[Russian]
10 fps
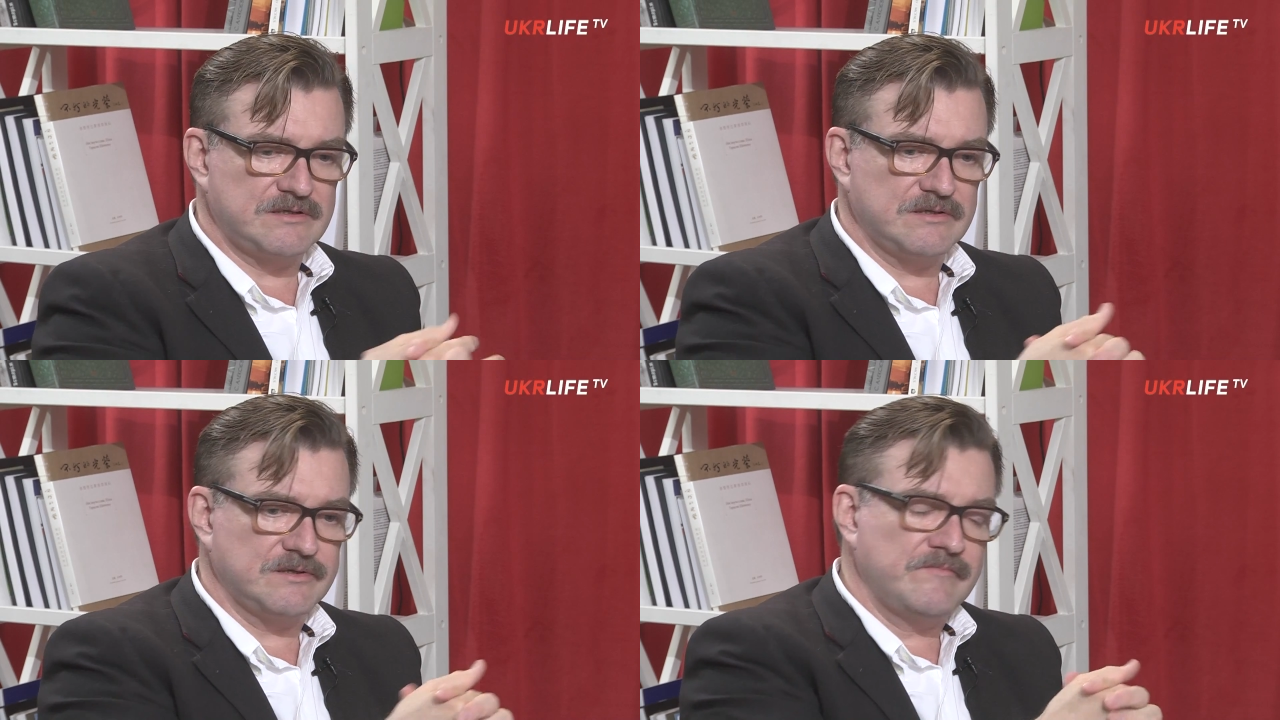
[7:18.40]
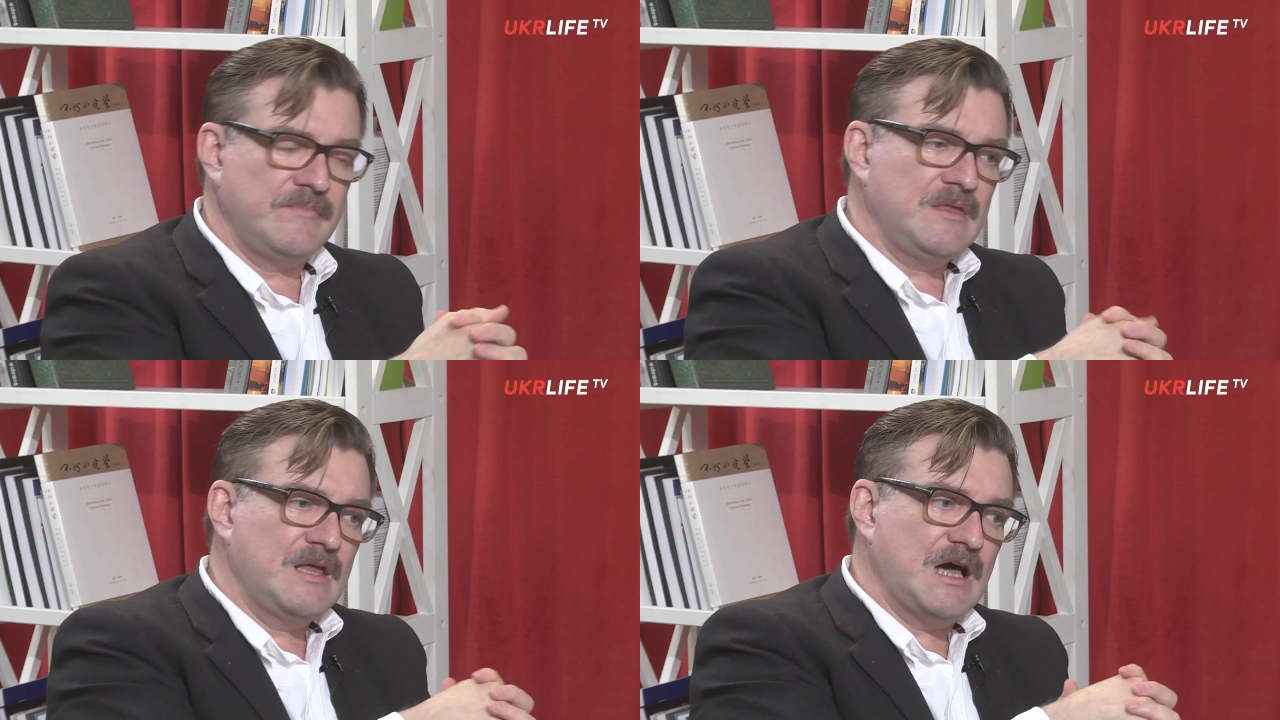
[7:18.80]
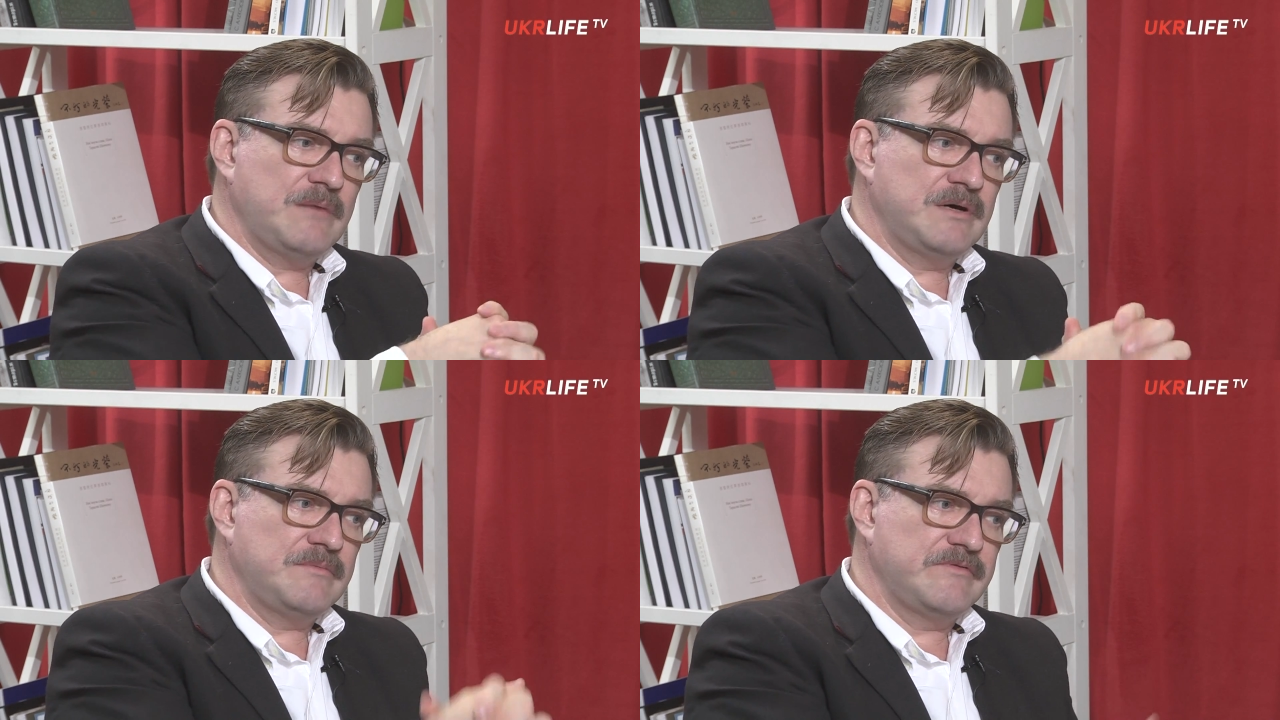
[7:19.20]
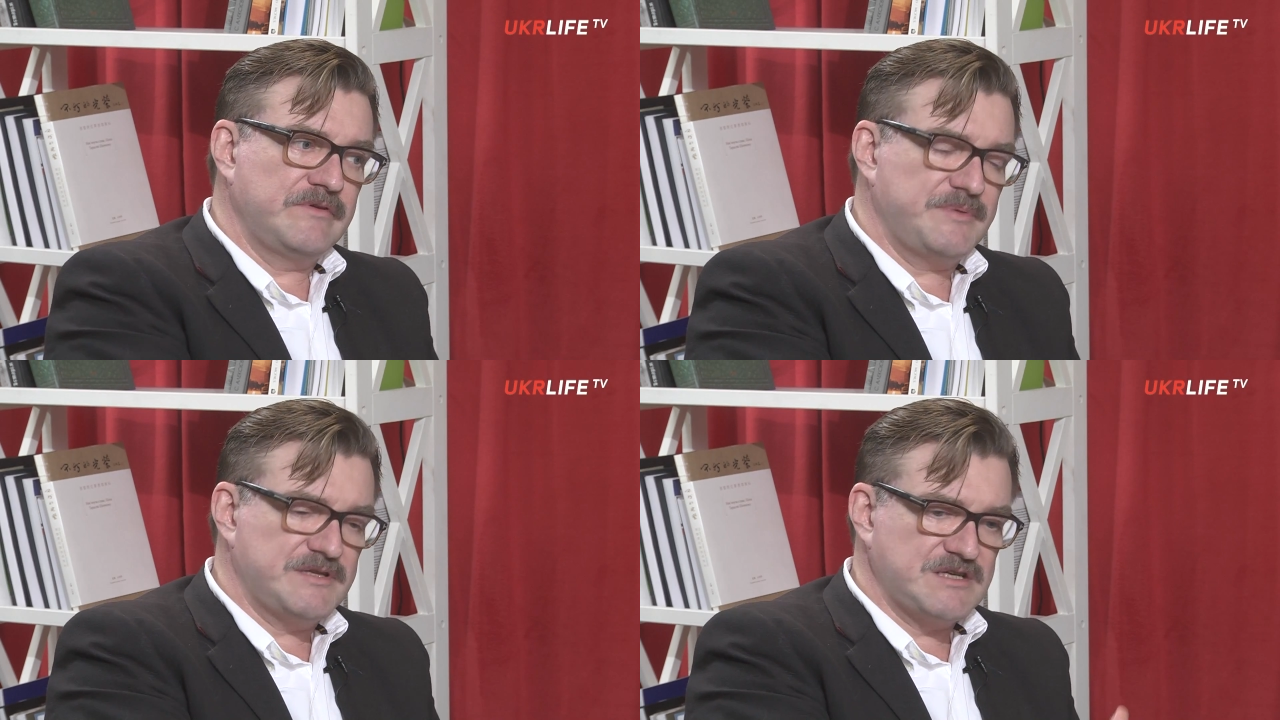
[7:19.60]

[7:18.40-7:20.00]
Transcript: э, Обаме выпить